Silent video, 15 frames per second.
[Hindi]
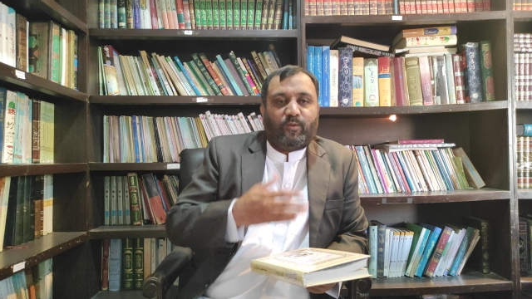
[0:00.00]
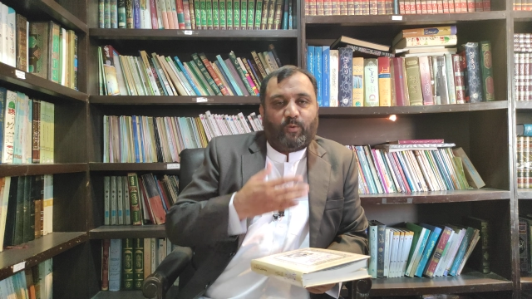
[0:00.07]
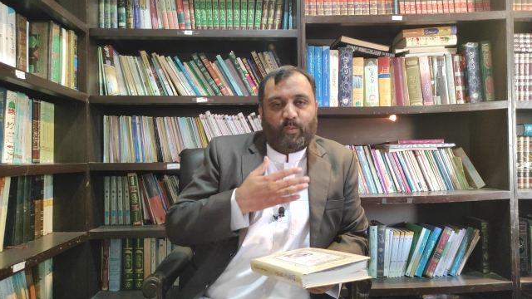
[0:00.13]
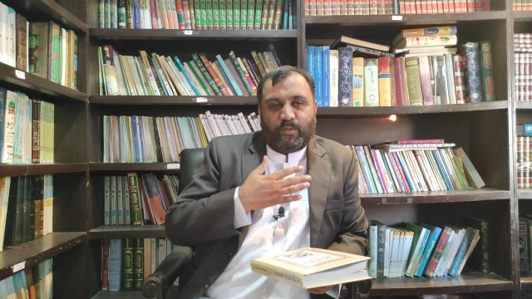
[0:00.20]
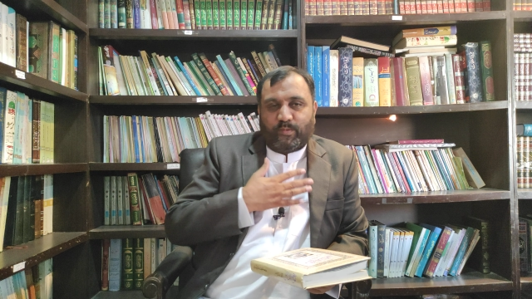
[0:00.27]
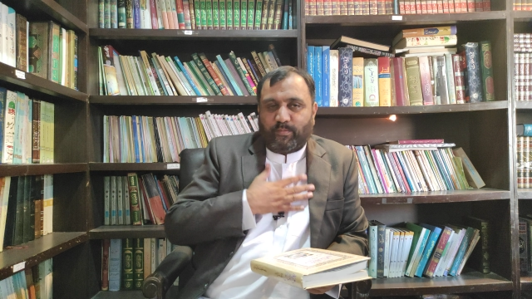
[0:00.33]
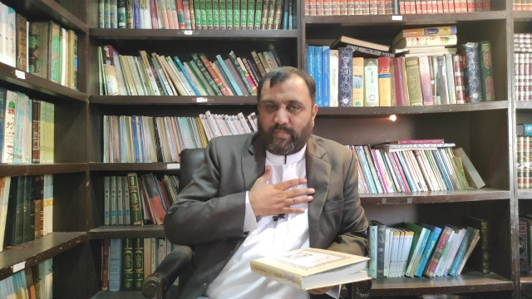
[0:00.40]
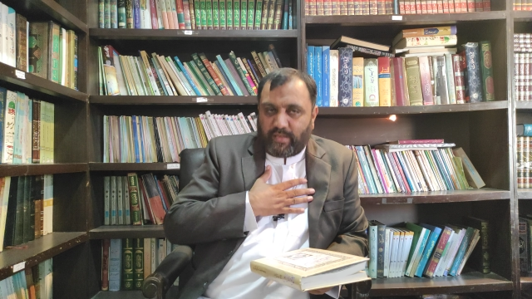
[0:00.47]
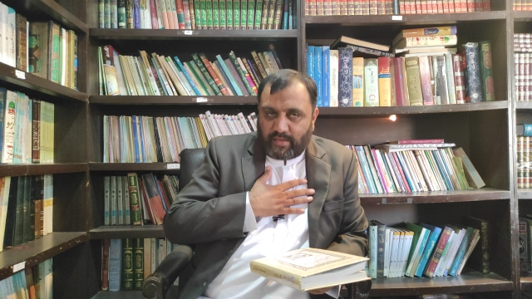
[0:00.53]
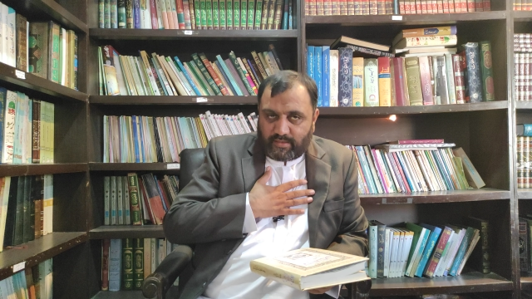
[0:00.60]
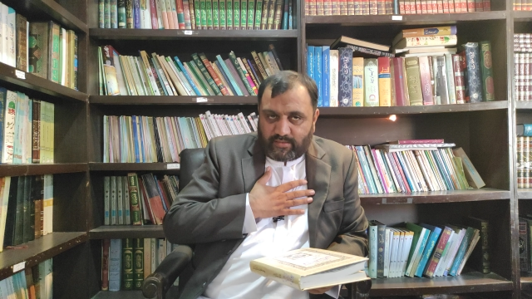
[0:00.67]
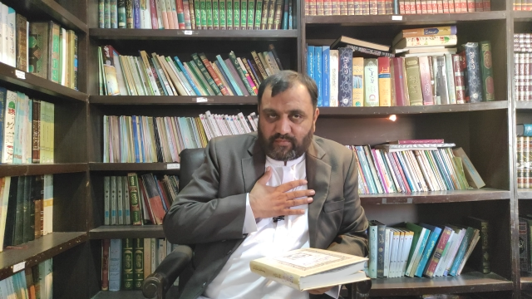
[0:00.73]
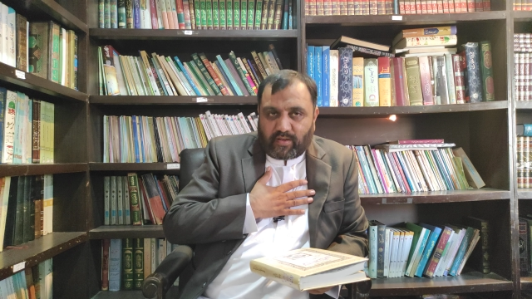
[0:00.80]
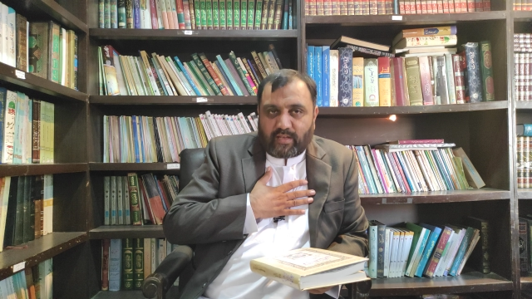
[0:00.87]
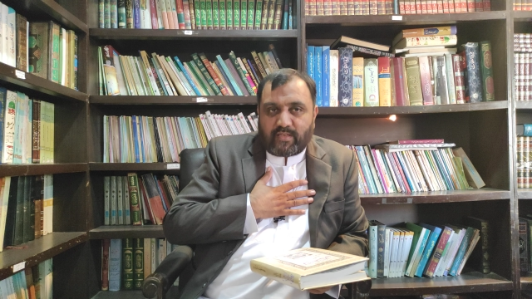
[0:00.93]
खुम्स
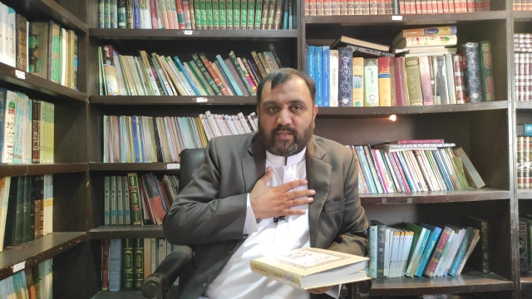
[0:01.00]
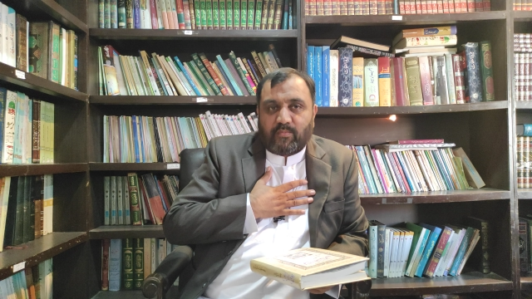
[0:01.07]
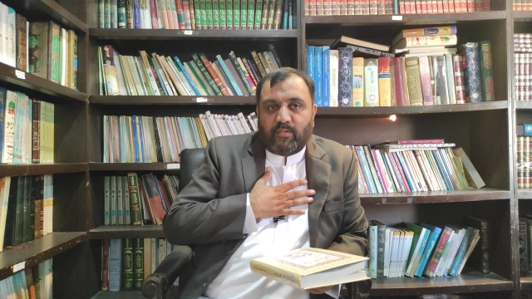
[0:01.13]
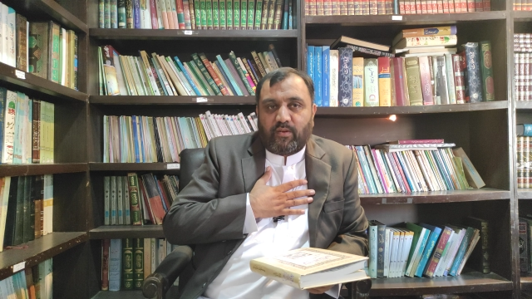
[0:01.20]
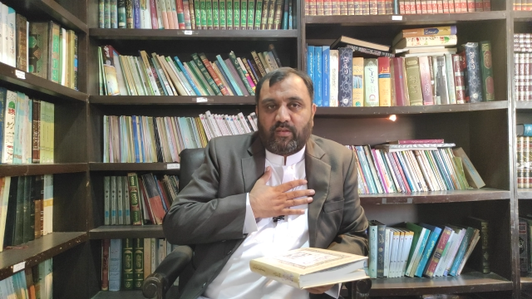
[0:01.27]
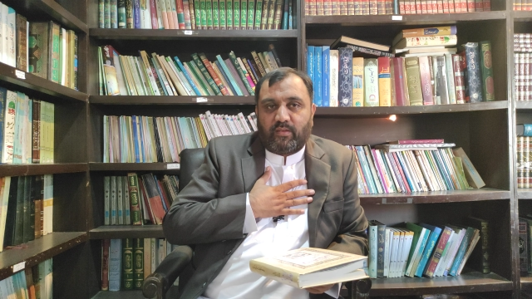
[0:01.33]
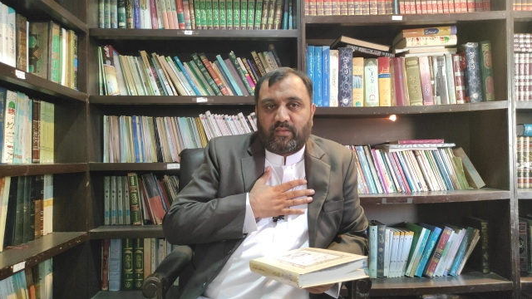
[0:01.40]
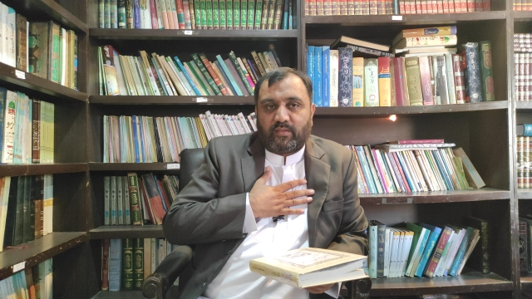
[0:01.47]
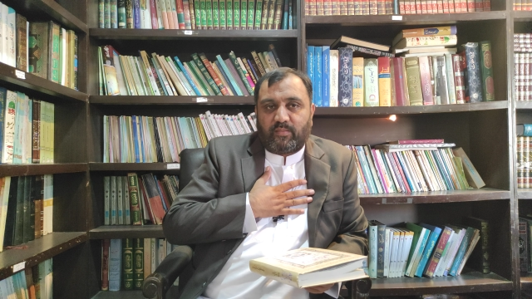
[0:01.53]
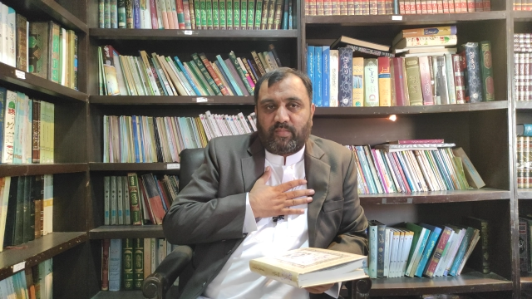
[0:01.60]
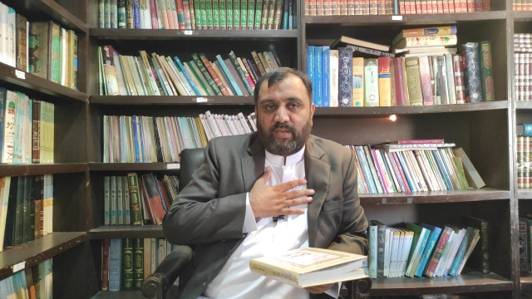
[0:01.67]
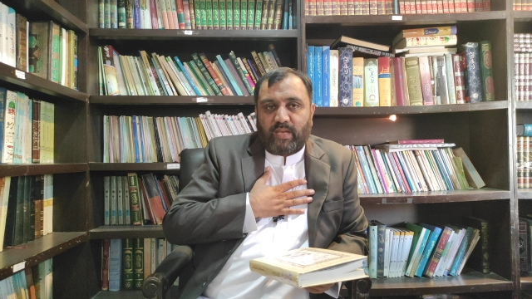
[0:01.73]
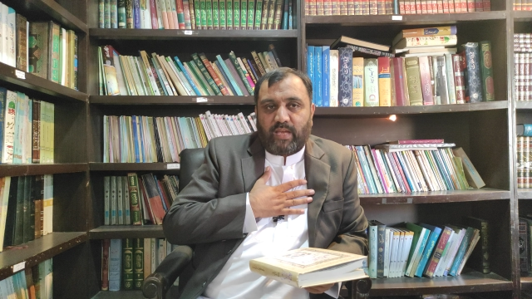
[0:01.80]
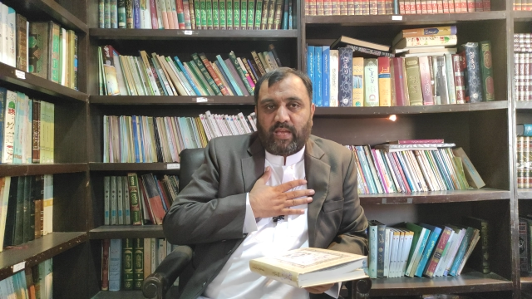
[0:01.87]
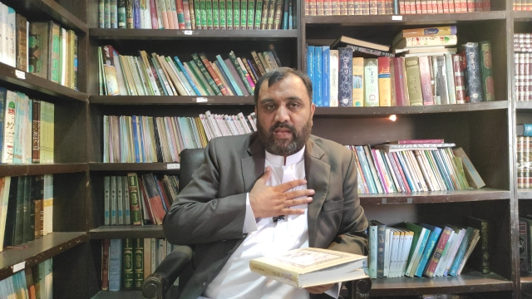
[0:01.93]
मेरे वाजिब
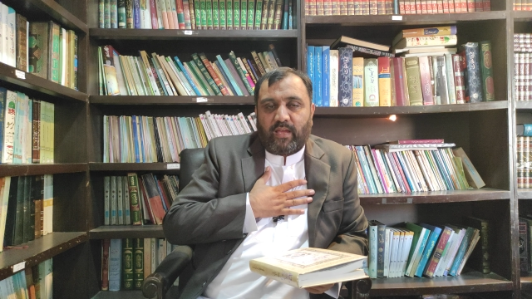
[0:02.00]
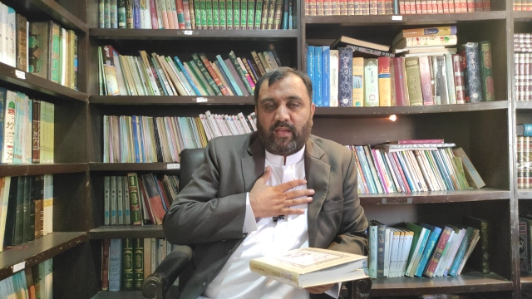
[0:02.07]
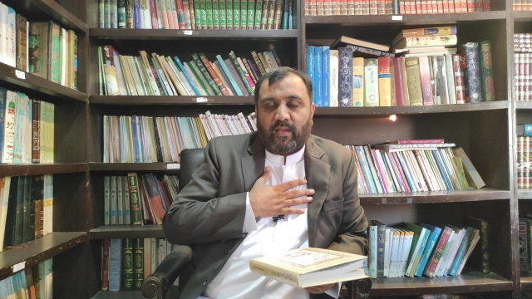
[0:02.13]
ज़िम्मे है